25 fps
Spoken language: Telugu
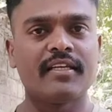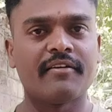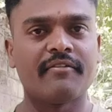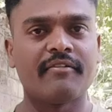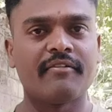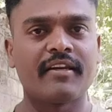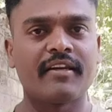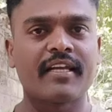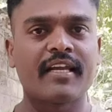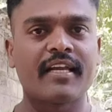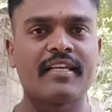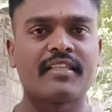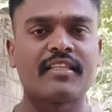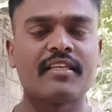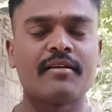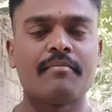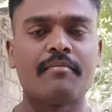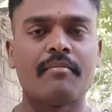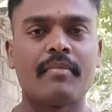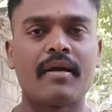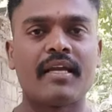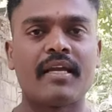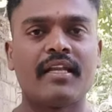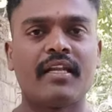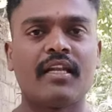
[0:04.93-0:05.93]
ఎవరికైతే
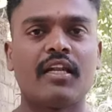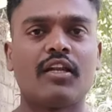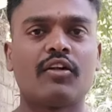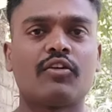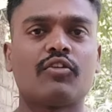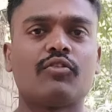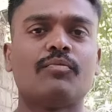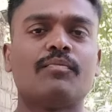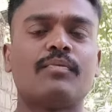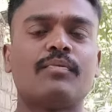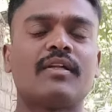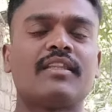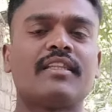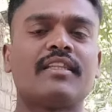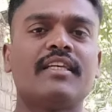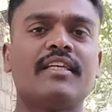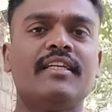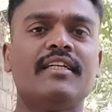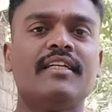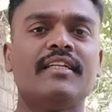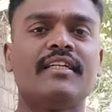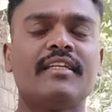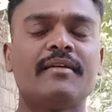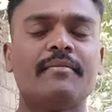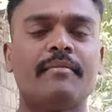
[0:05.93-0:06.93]
మహిళలకు ప్రతి
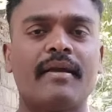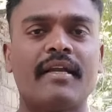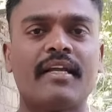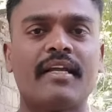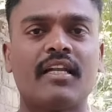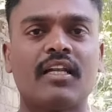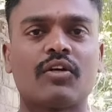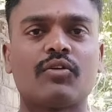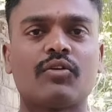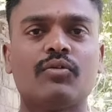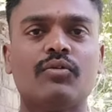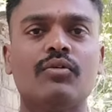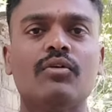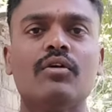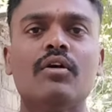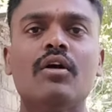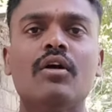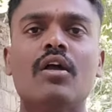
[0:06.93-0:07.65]
ఇంటి మహిళకు